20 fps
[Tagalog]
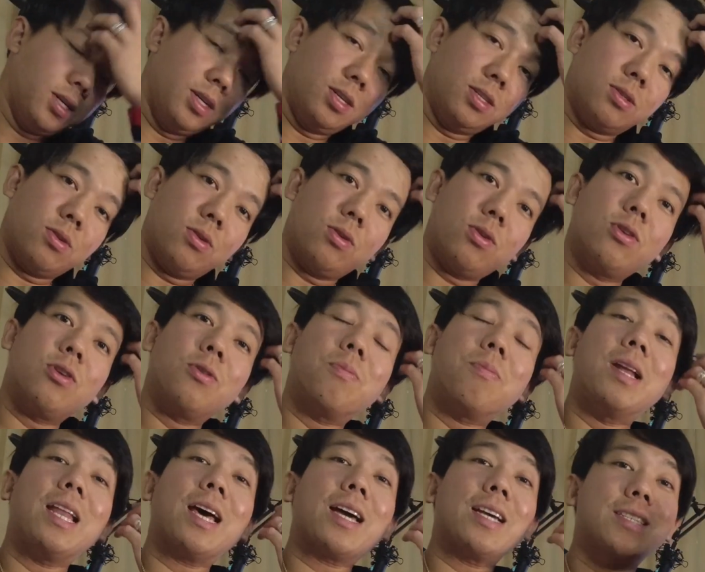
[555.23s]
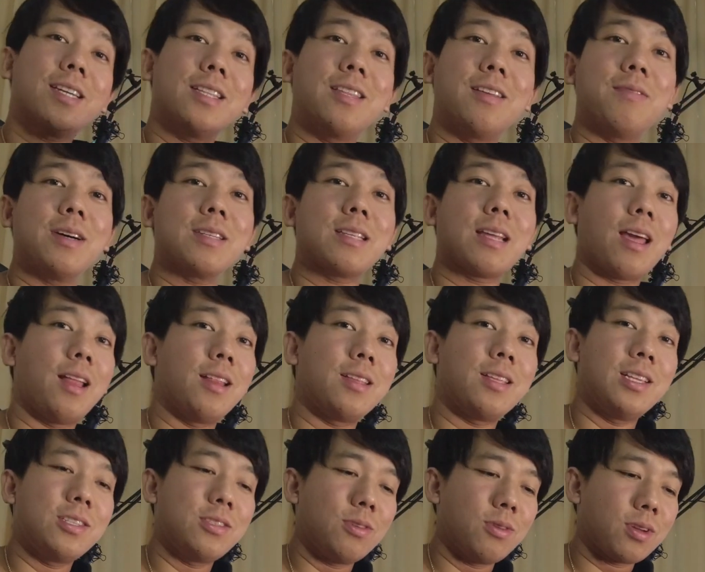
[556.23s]
So, malaki siya 'di ba sa health
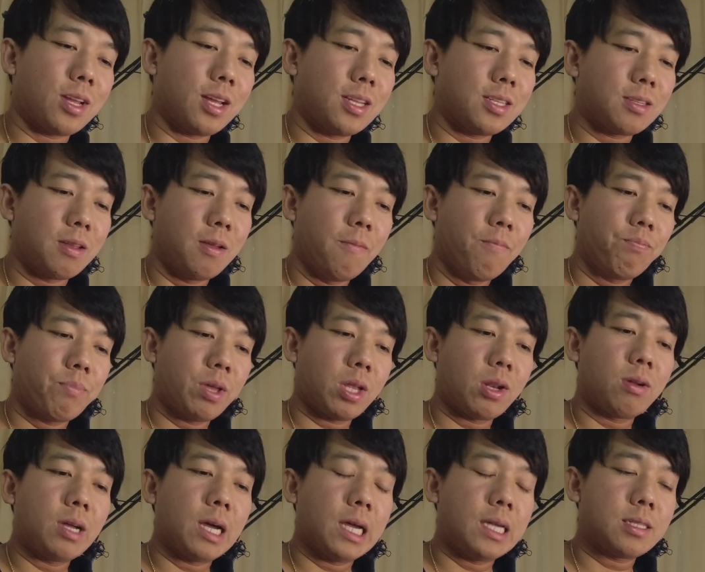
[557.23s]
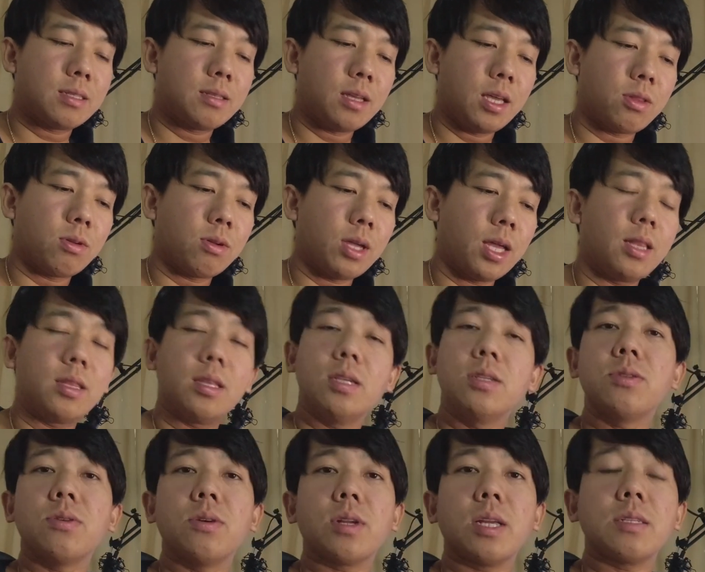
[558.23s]
insurance. Pero guys, itong health
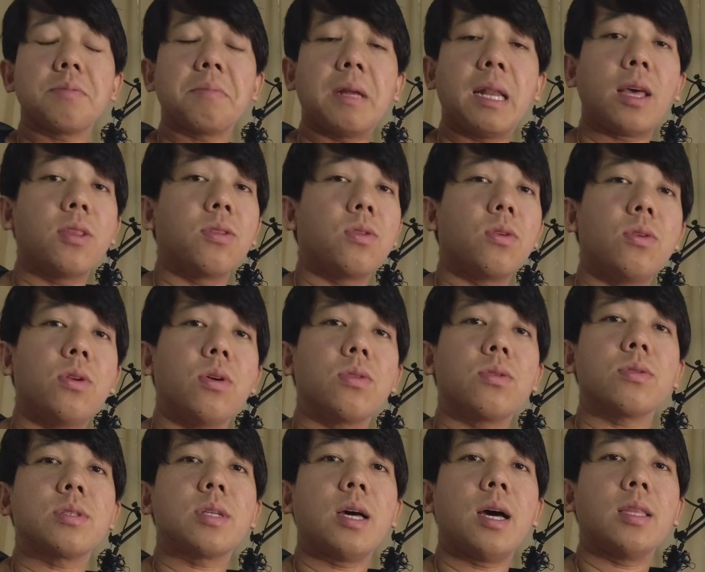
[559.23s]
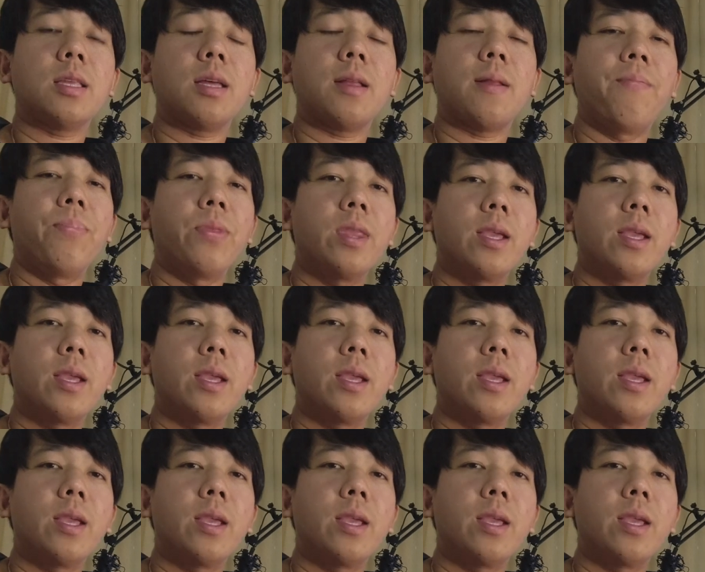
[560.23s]
insurance malaking tulong to sa atin.